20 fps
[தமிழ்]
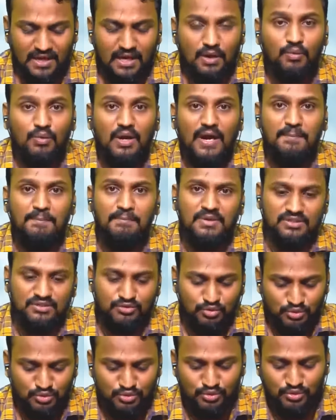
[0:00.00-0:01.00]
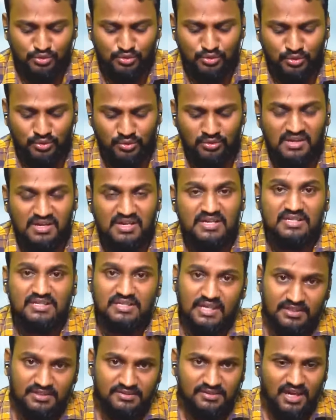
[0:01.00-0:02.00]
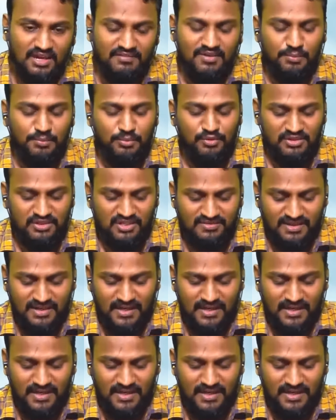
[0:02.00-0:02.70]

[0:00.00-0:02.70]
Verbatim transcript: ஆனால் அது கடைசி பத்து நாளில் தான் இருக்குது